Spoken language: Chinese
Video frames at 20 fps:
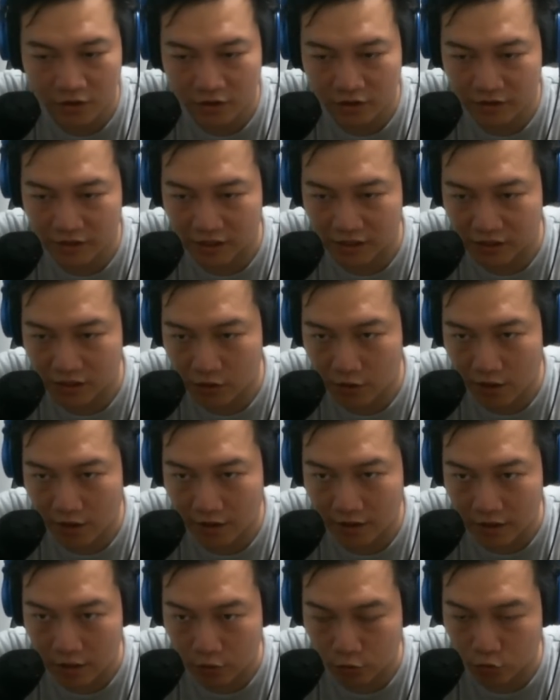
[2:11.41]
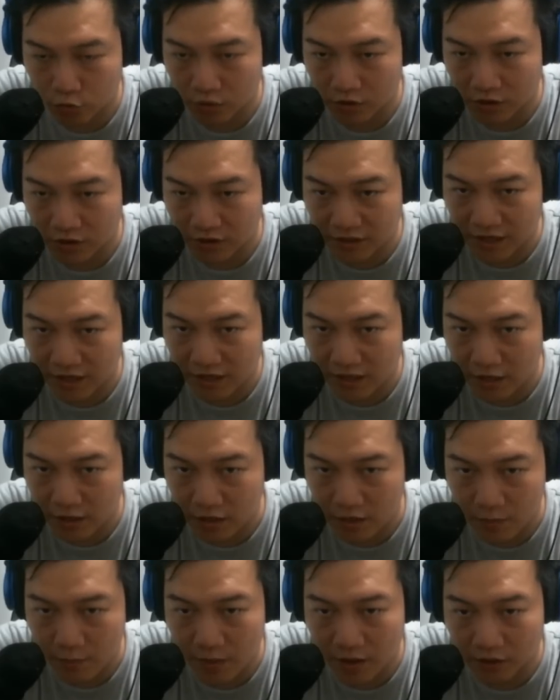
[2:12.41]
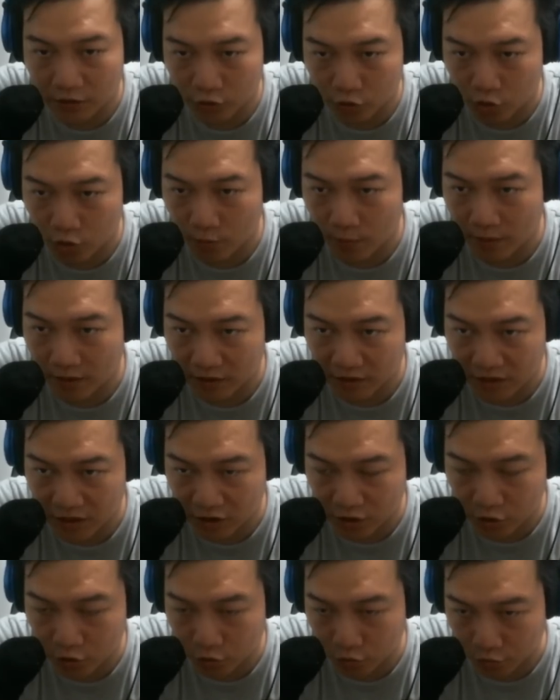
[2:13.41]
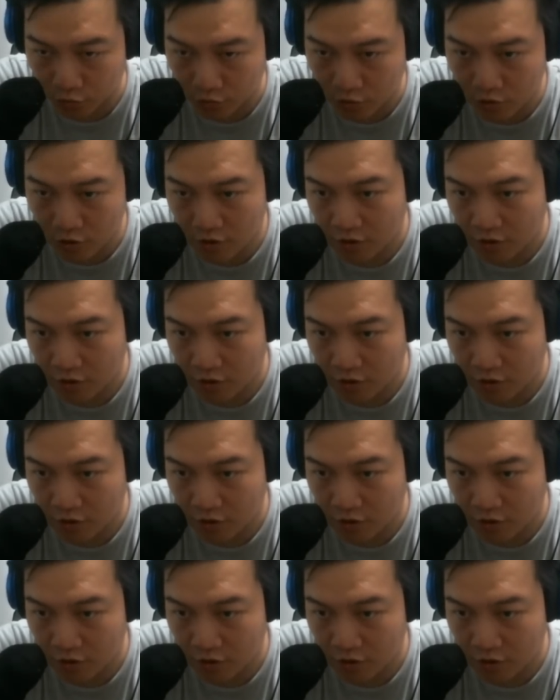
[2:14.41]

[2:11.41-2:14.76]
这样子的话，等于说这个战力一般就会被限制住，